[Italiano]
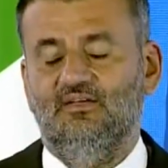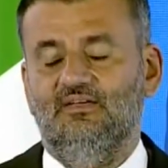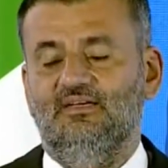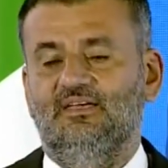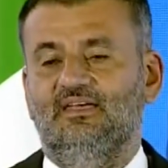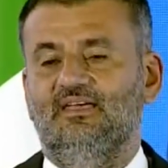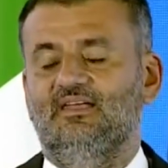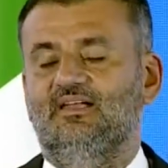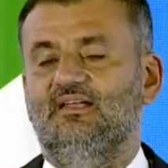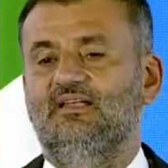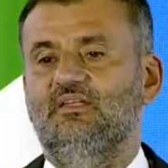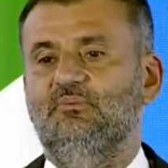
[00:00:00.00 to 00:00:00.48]

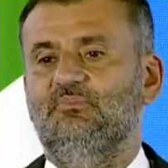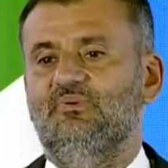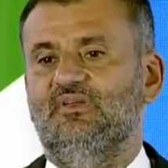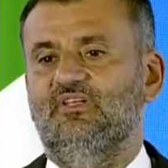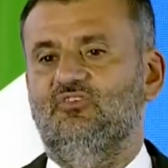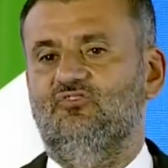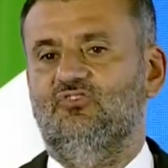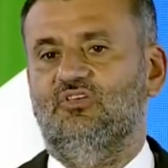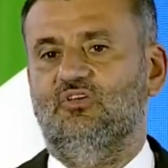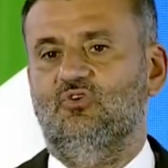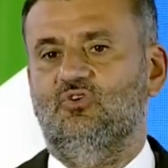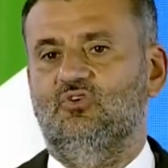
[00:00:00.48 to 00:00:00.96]
era alle
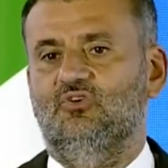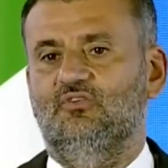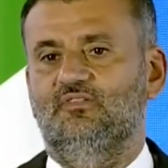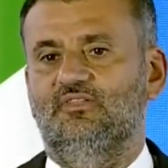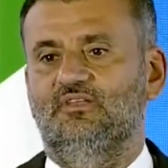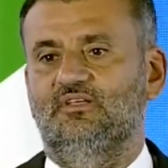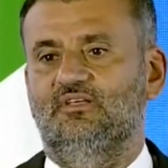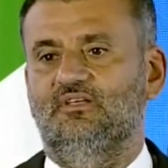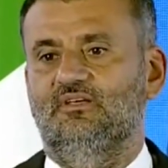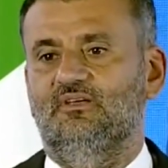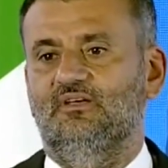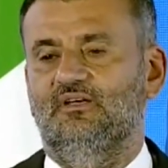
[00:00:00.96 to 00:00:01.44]
prese
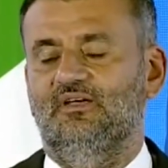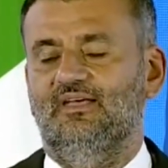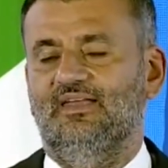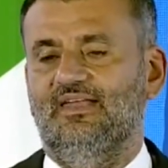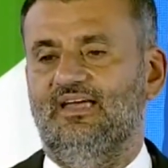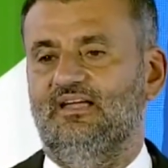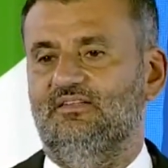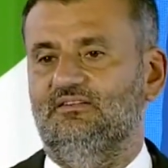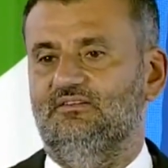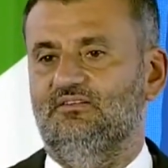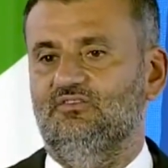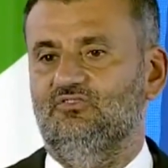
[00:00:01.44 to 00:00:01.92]
con eh,
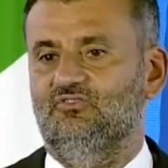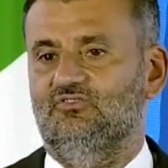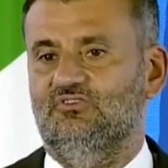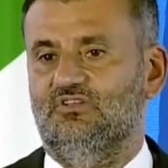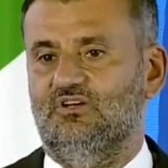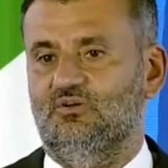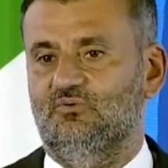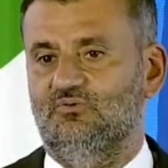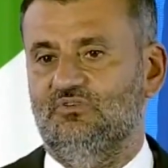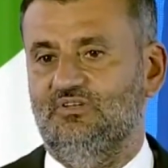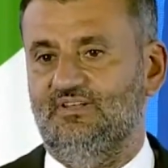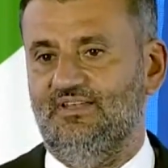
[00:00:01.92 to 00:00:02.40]
grandi,
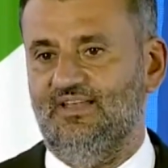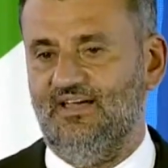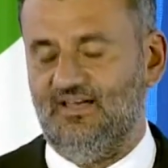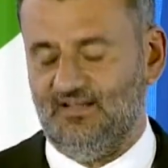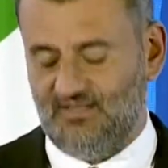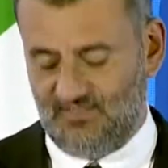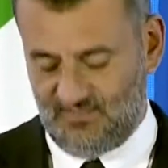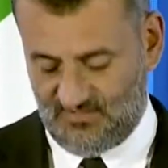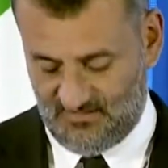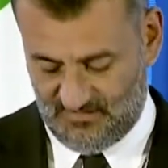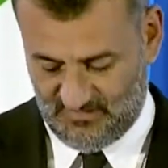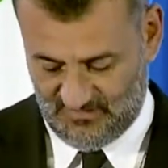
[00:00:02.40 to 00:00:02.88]

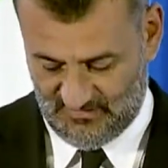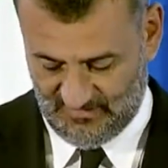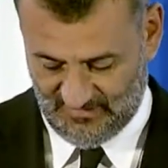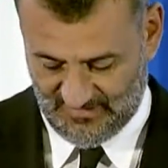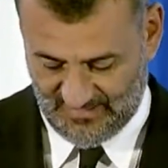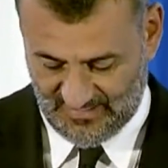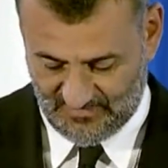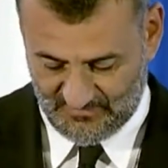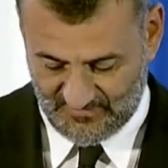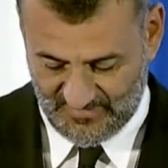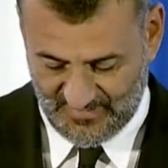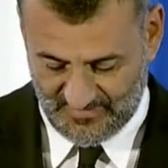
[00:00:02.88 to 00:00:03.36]
straordinari
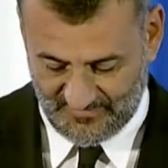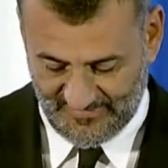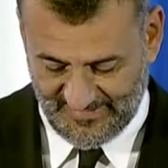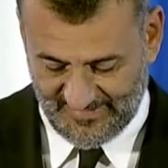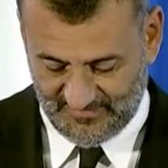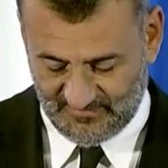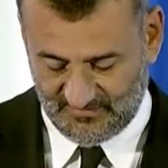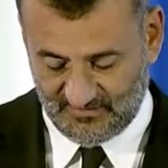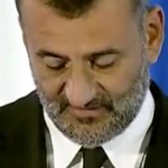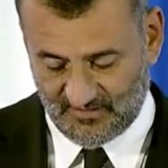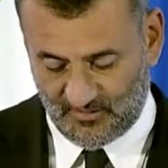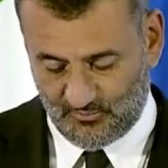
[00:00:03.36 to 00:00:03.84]

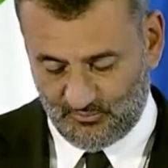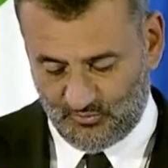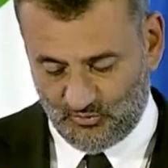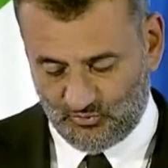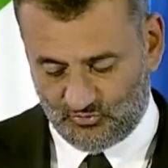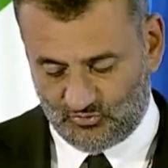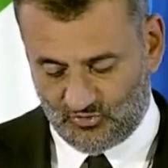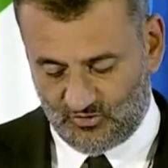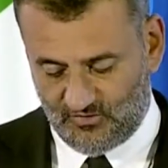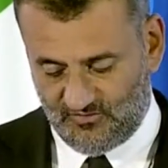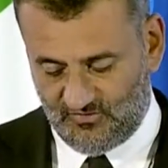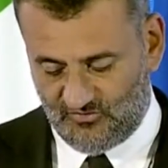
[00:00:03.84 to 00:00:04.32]
cambiamenti dal
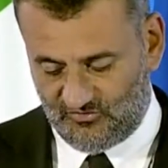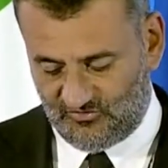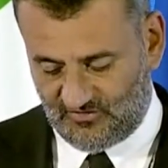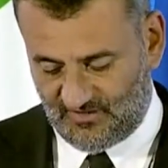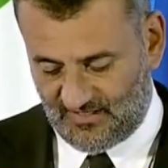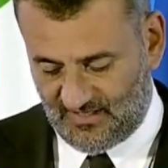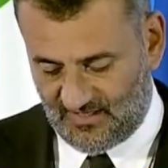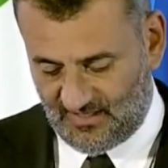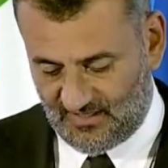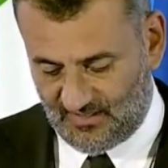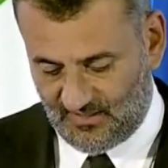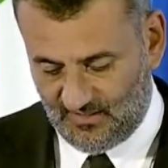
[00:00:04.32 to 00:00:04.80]
punto di
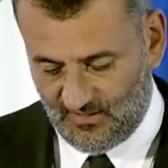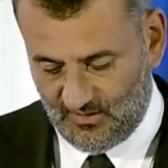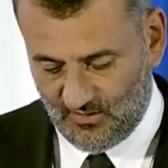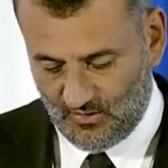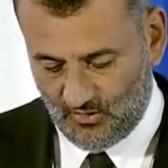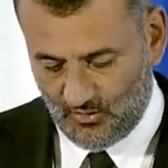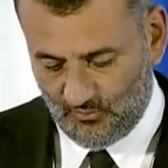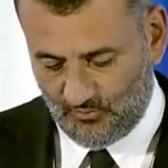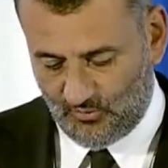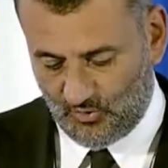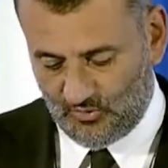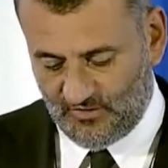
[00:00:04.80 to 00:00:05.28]
vista
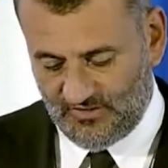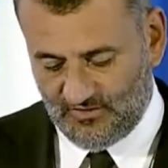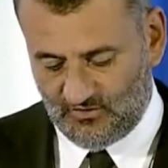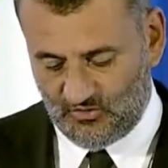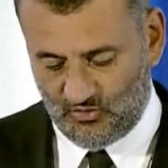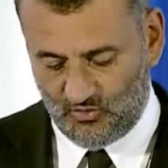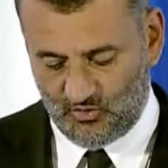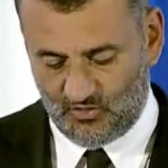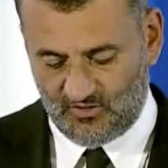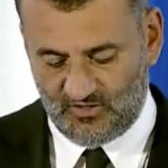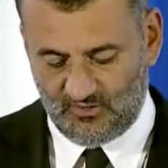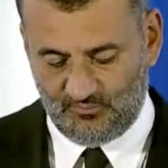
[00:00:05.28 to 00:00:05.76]

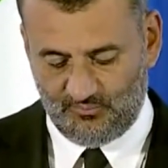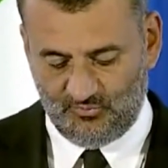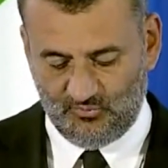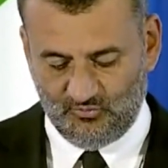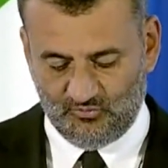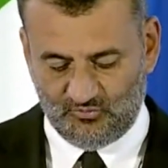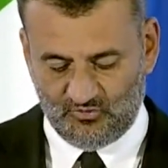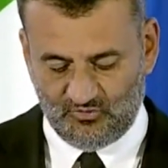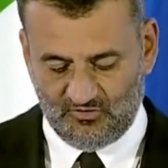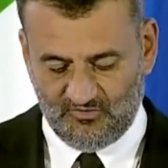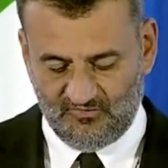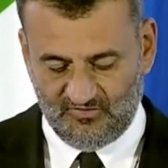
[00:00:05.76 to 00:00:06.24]
politico e dal
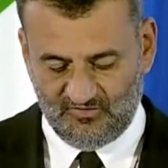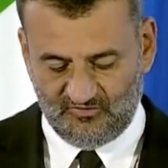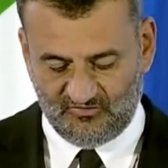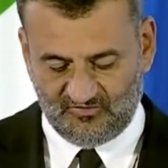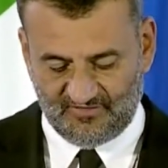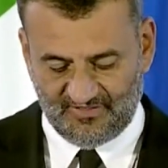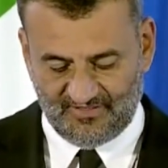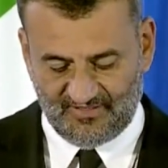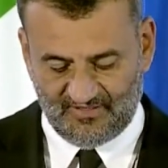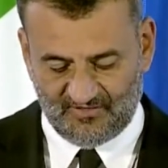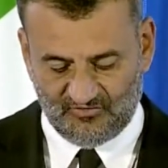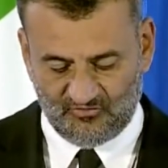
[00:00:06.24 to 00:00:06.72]
punto di
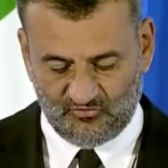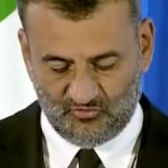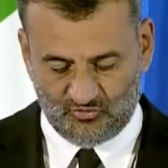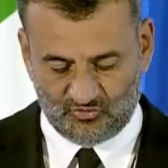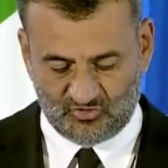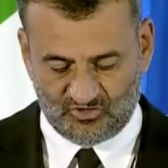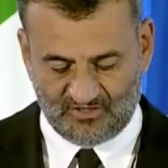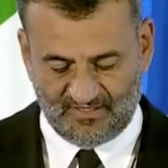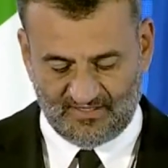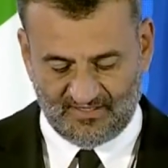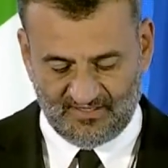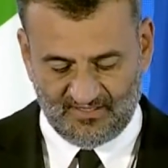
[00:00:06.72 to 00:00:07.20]
vista
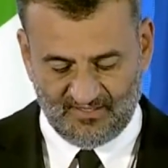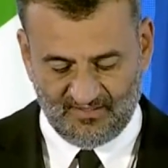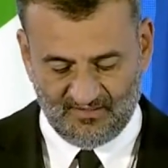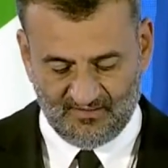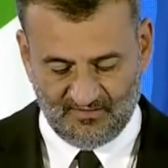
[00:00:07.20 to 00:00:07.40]
sociale.